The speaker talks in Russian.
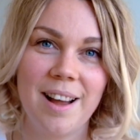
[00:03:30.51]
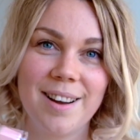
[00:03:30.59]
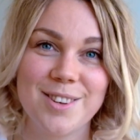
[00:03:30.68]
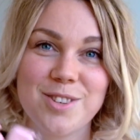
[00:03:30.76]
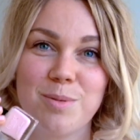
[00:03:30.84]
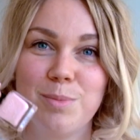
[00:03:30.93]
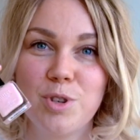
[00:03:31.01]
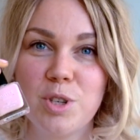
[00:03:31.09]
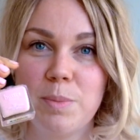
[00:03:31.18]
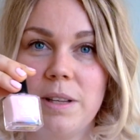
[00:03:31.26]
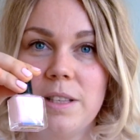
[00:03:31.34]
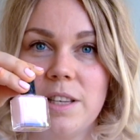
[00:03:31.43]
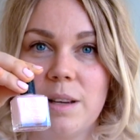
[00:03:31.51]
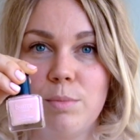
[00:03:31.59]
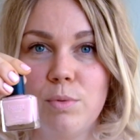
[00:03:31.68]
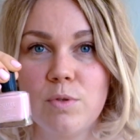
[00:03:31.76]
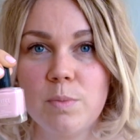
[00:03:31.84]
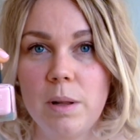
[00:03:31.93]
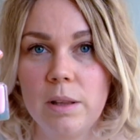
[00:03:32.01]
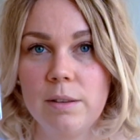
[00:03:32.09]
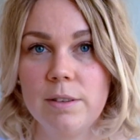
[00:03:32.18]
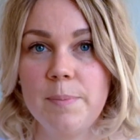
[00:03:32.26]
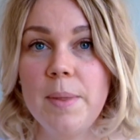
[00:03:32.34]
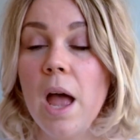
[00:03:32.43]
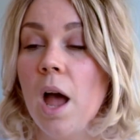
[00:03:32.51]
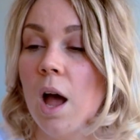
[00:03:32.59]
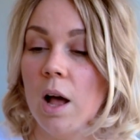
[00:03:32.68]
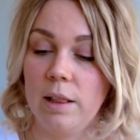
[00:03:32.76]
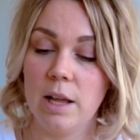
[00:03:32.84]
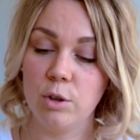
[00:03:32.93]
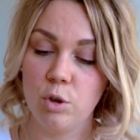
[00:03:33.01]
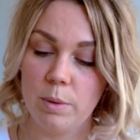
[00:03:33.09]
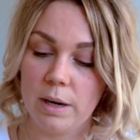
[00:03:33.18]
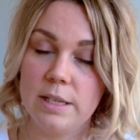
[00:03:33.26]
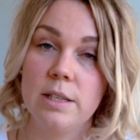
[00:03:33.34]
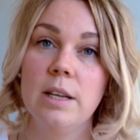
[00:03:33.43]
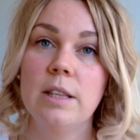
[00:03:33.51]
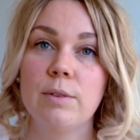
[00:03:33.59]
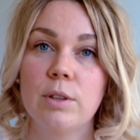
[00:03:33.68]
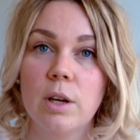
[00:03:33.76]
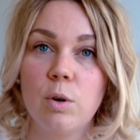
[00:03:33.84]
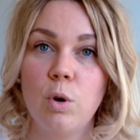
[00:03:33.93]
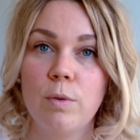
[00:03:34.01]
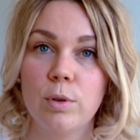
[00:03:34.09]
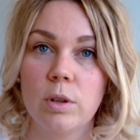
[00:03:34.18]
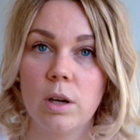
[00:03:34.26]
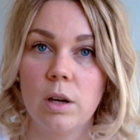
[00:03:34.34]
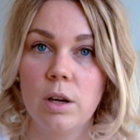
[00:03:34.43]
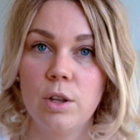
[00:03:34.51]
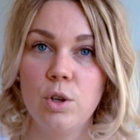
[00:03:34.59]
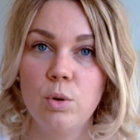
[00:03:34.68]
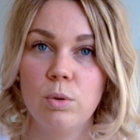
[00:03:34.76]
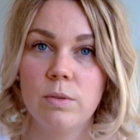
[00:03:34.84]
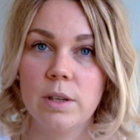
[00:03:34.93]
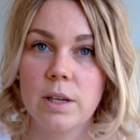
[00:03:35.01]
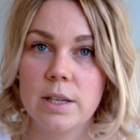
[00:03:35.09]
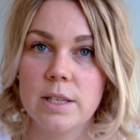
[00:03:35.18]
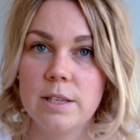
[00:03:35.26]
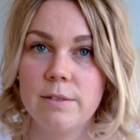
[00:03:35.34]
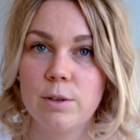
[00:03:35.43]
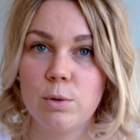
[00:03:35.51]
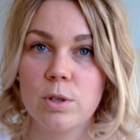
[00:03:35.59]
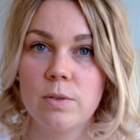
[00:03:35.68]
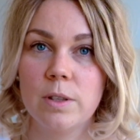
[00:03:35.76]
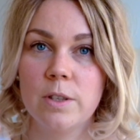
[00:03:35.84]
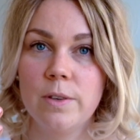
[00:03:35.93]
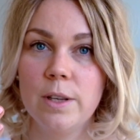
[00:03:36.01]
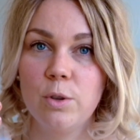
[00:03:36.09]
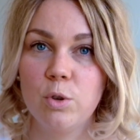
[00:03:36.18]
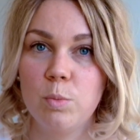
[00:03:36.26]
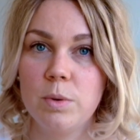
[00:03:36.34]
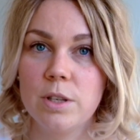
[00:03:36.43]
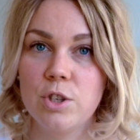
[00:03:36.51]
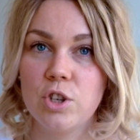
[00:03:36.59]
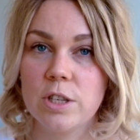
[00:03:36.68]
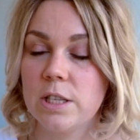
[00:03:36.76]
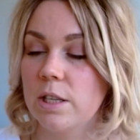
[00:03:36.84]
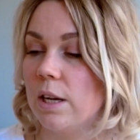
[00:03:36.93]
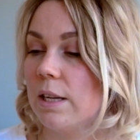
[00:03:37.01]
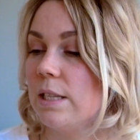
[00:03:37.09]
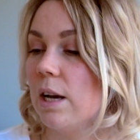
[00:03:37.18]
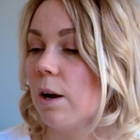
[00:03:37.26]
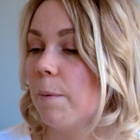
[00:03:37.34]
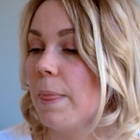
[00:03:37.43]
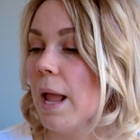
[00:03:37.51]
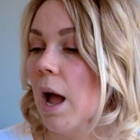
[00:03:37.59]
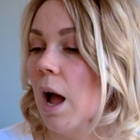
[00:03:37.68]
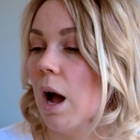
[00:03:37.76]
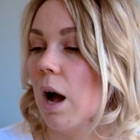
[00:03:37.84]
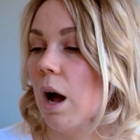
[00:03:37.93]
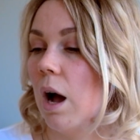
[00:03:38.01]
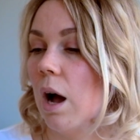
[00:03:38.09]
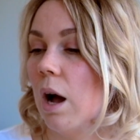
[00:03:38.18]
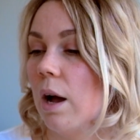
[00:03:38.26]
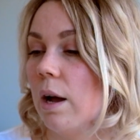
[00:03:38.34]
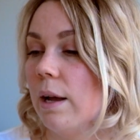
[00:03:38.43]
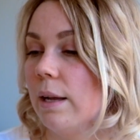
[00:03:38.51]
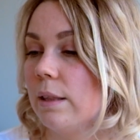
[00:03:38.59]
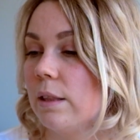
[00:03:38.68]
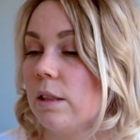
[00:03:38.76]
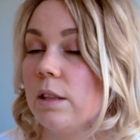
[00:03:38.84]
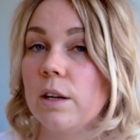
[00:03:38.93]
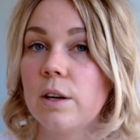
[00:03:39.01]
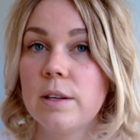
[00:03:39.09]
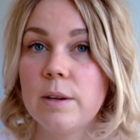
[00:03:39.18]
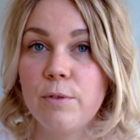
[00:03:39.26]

лака, чтобы лучше смотрелся, я их буду взбалтывать. Лак номер один. Это вот такой вот э, нюдовый красивый розовый цвет. Он у меня сейчас на ногтях. А, это